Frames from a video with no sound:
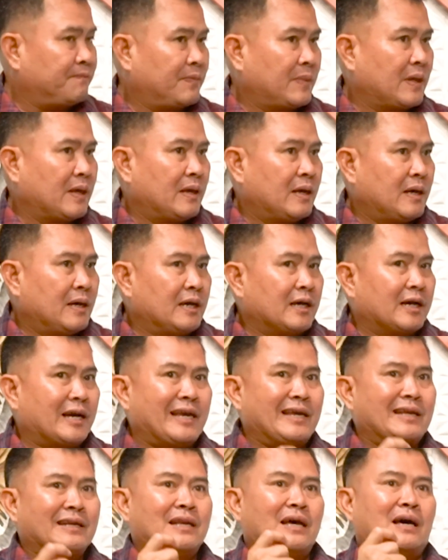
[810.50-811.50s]
Nah,
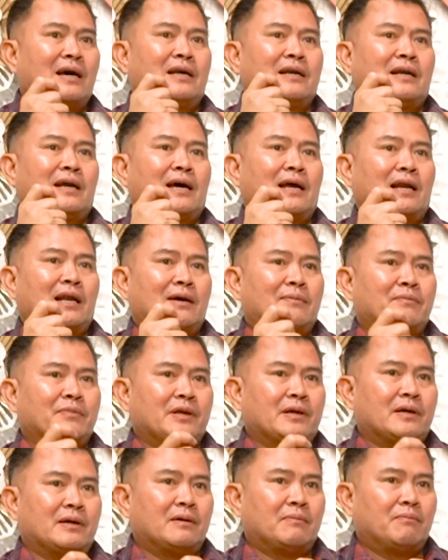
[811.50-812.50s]
keindahan
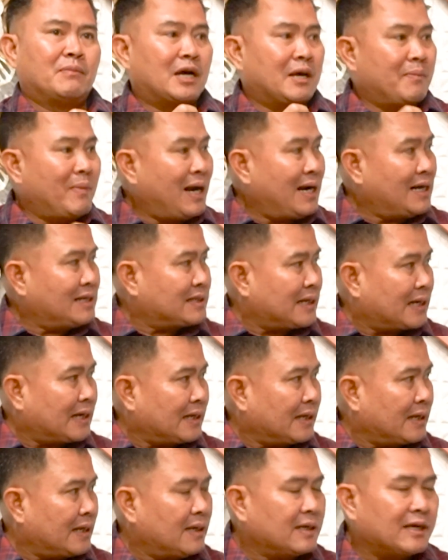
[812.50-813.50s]
alamnya. Bagaimana
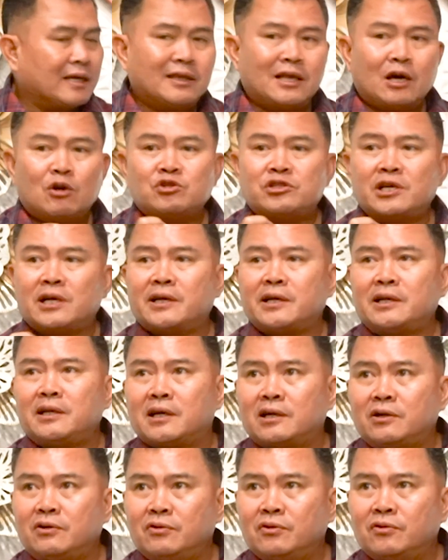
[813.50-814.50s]
caranya? Hmm. Kita harus
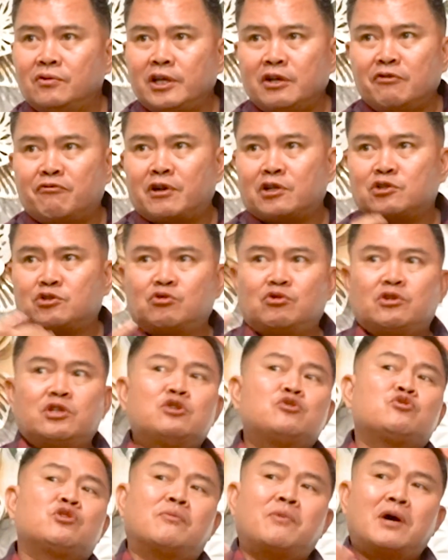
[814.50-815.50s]
yakinkan dulu infrastrukturnya
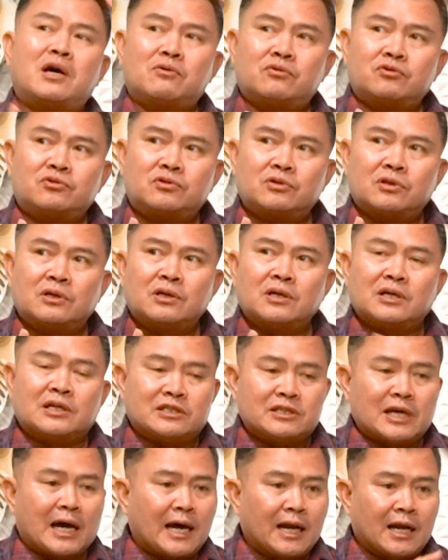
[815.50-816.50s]
sudah bagus,
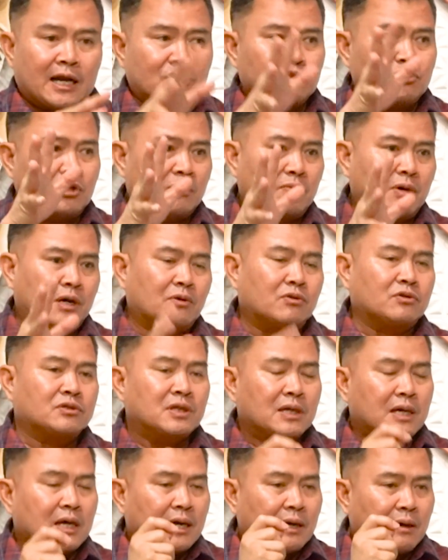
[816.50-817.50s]
jalan sudah ya. bagus.
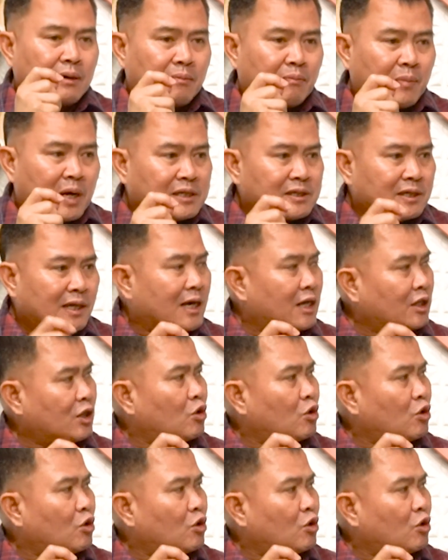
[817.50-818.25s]
Masyarakat